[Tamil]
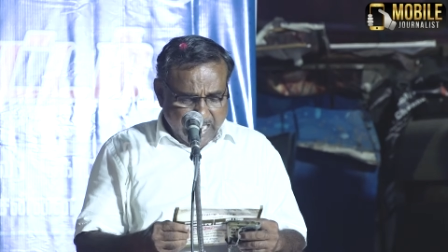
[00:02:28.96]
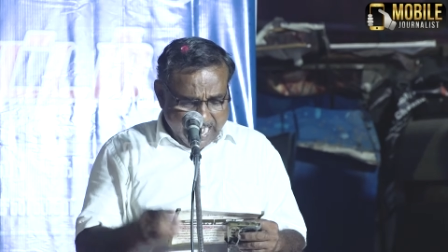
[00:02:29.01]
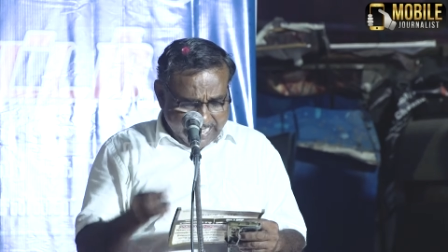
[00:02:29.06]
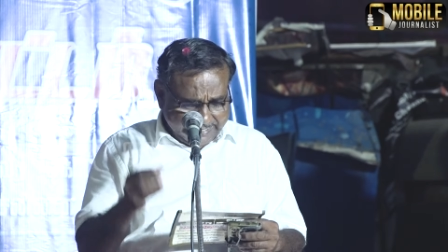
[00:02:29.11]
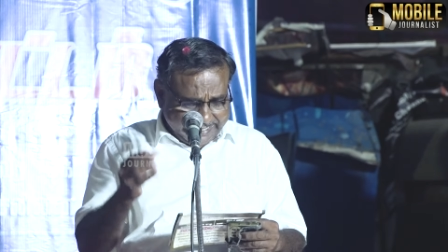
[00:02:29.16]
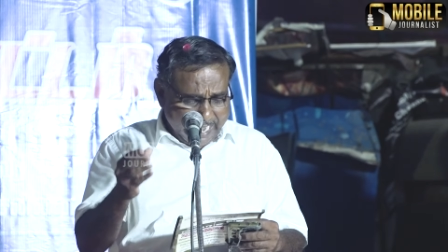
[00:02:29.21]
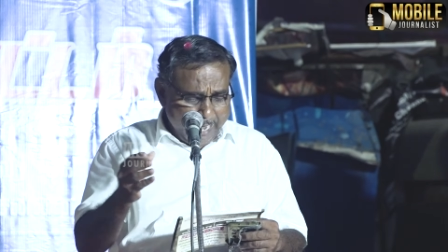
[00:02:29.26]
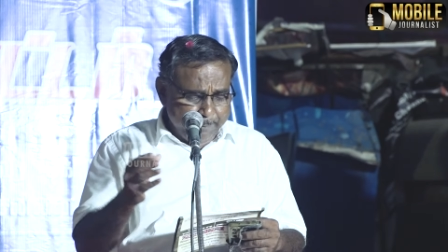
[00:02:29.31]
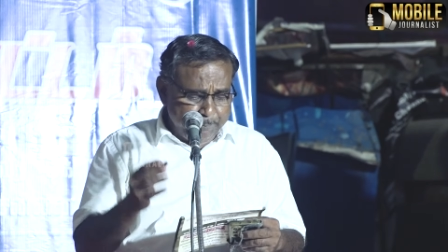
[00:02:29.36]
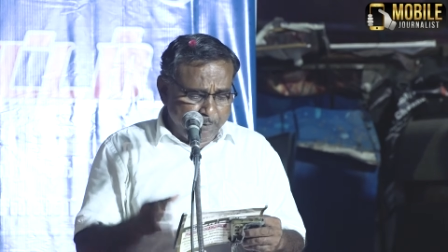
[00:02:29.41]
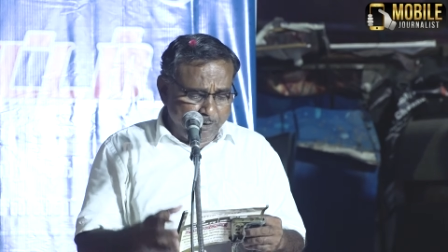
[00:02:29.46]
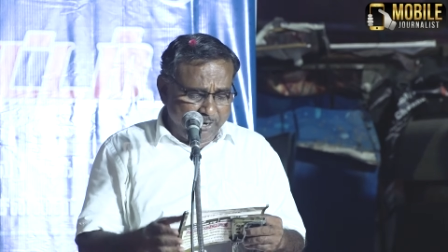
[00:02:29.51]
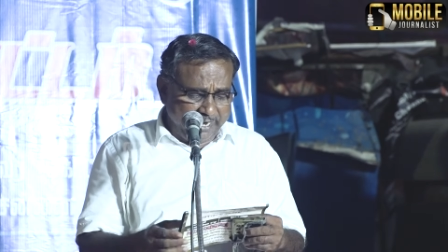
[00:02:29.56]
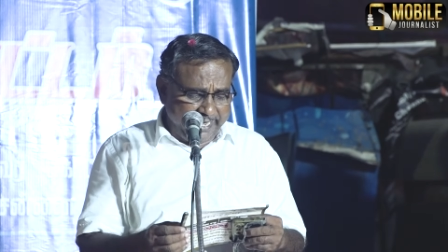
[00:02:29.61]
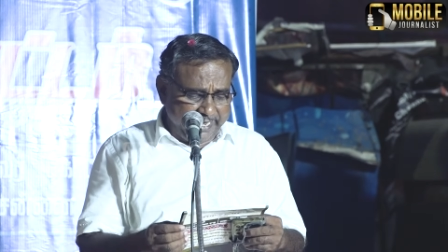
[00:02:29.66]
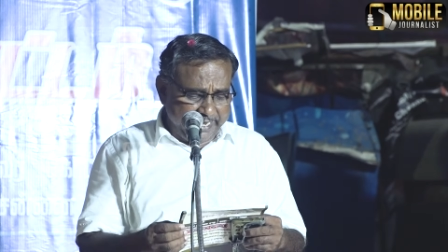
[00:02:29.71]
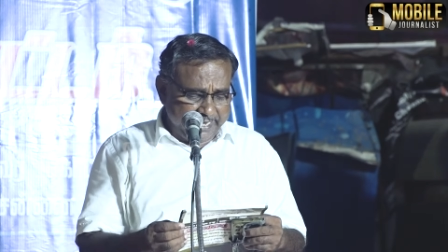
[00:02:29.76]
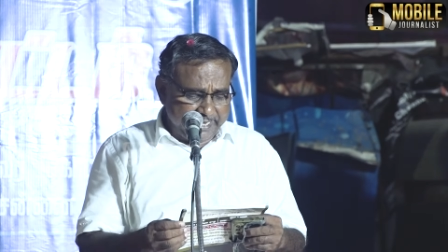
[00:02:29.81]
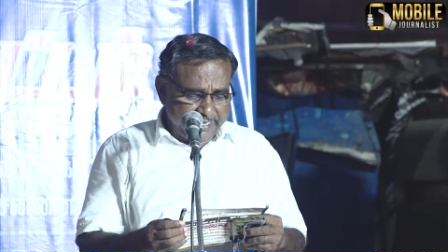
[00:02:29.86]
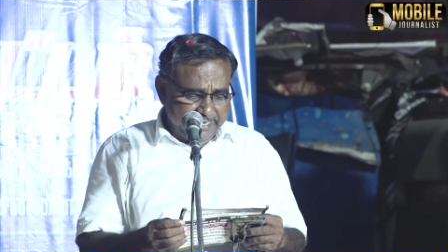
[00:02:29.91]
அதே போல
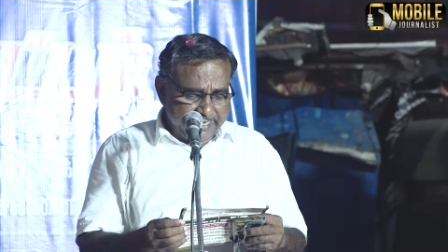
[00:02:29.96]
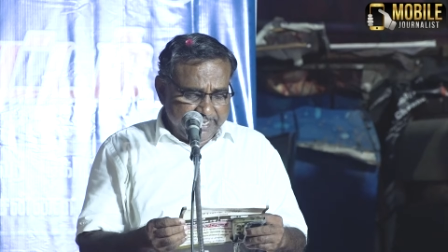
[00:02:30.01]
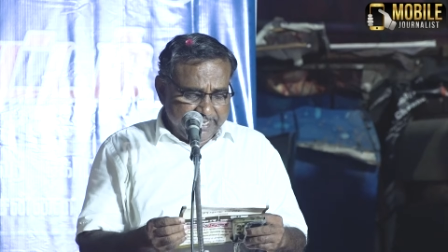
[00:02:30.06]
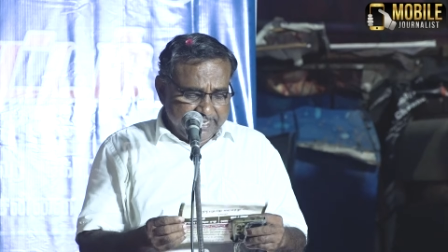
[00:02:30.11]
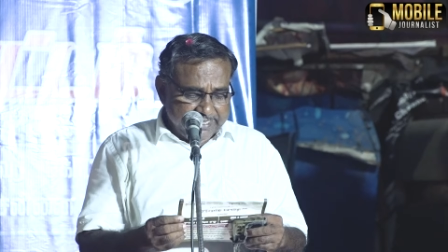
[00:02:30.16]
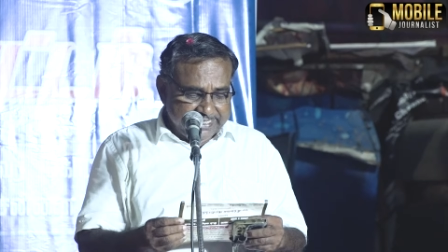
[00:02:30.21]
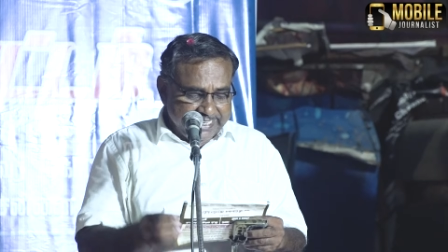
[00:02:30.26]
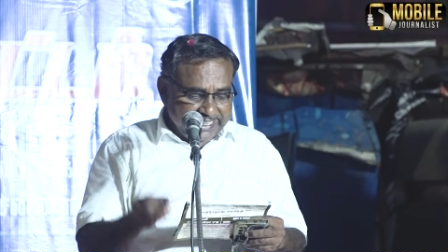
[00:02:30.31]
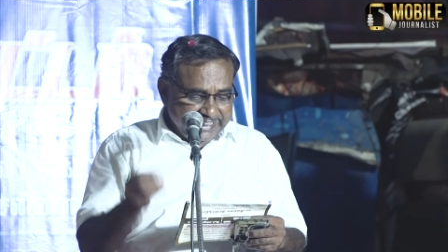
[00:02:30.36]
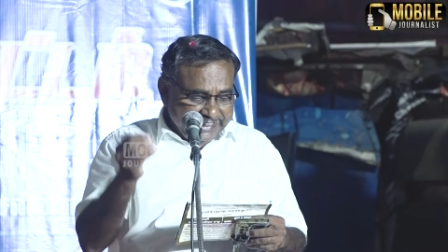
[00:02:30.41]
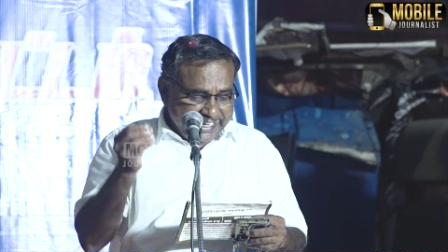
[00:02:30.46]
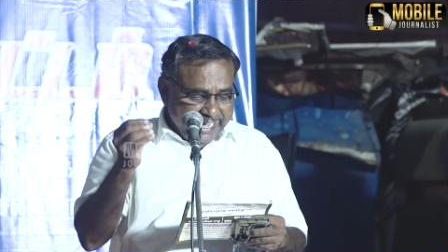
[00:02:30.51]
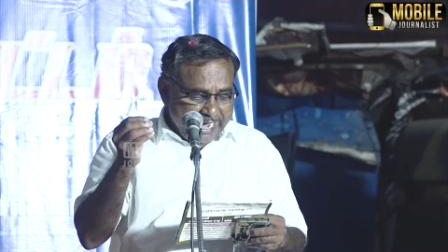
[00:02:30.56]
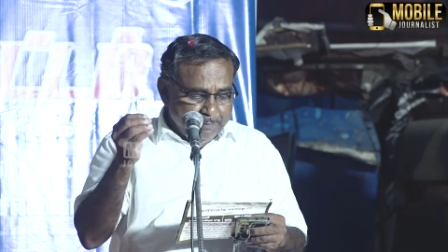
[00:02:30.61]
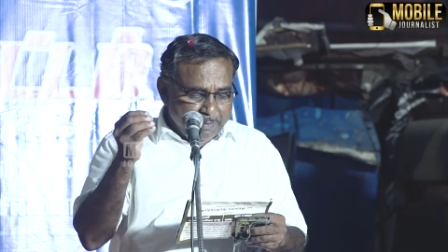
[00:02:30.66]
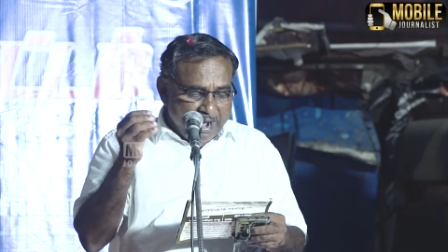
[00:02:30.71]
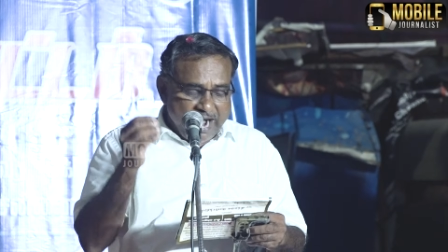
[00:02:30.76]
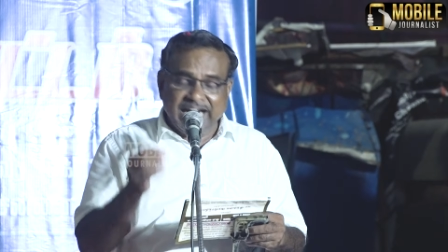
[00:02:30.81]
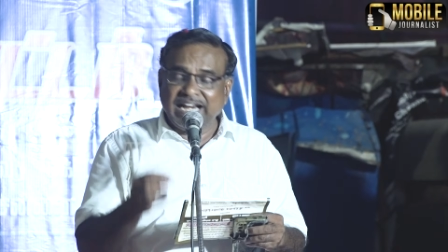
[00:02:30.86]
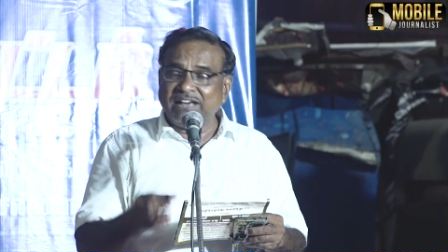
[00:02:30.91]
இந்திய
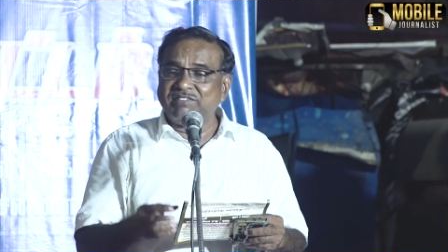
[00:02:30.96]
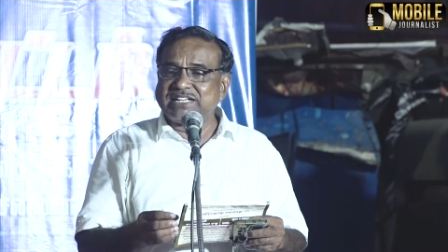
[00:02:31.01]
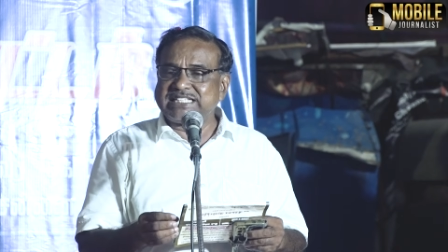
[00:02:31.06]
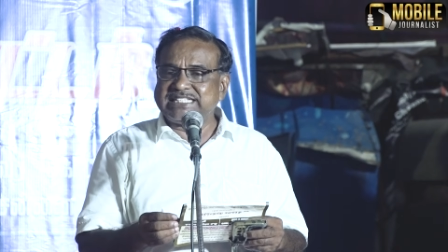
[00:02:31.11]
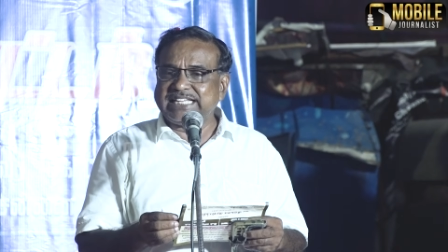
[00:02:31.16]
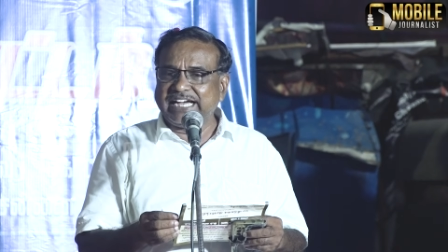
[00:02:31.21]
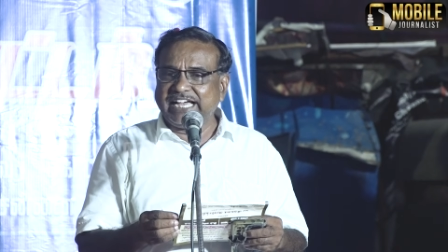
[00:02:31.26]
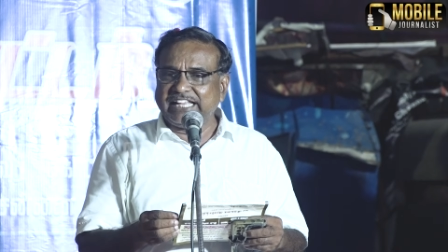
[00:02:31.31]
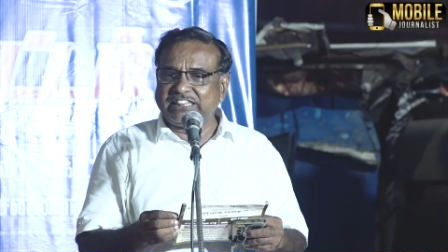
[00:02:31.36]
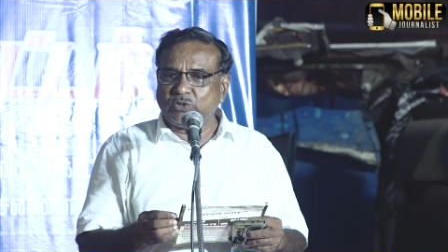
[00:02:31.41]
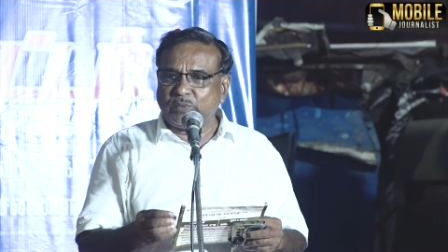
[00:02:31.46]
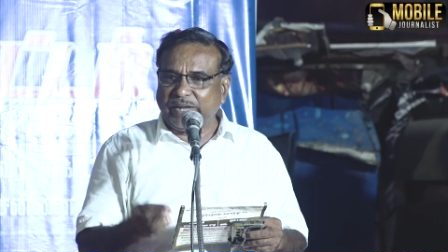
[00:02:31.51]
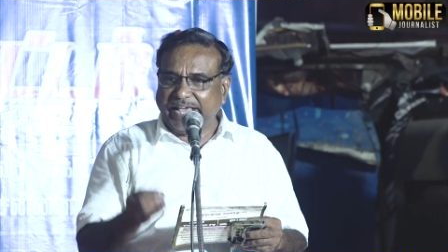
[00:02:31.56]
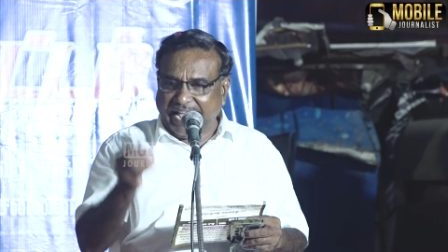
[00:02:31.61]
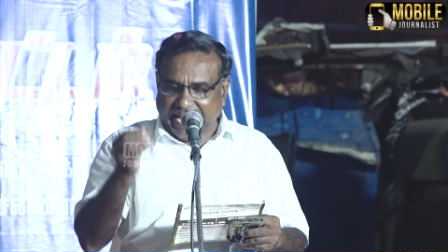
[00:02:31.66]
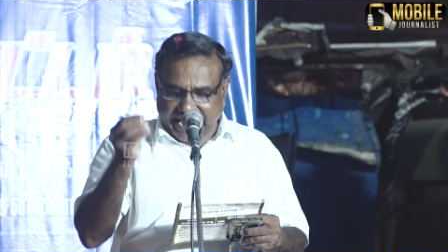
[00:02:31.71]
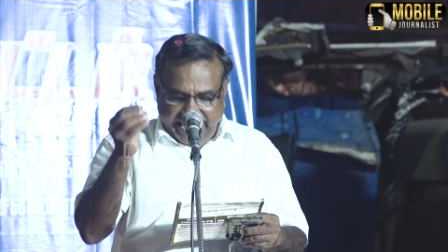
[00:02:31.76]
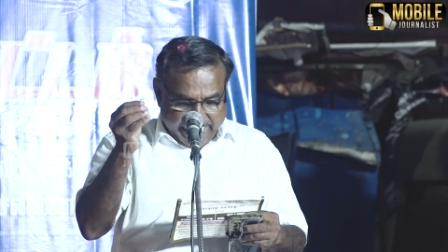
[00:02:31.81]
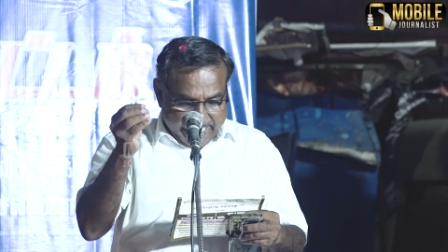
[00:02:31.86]
மாணவர் சங்கத்துடைய